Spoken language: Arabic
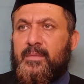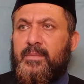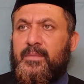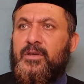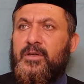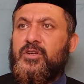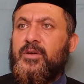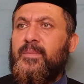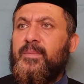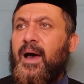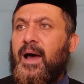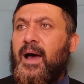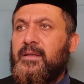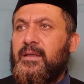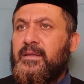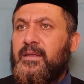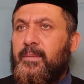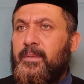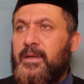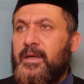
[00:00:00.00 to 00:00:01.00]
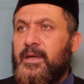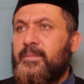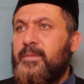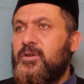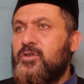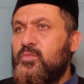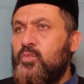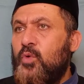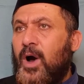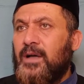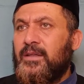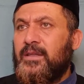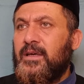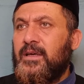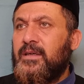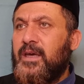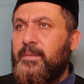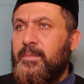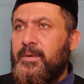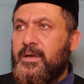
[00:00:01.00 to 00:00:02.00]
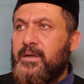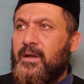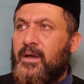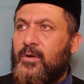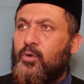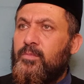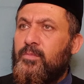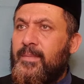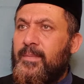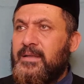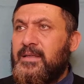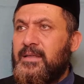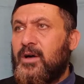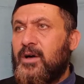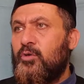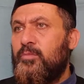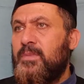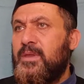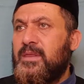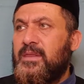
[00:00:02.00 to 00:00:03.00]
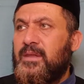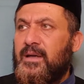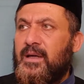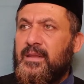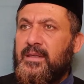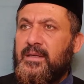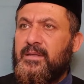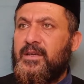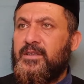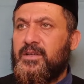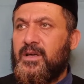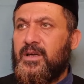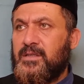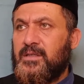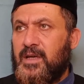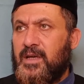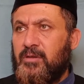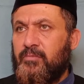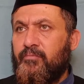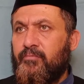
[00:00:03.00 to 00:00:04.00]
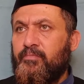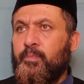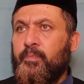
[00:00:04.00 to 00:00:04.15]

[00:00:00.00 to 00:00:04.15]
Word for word: من جماعه التبليغ مجموعه كبيره ربما تقرب من ثلاثين شخصا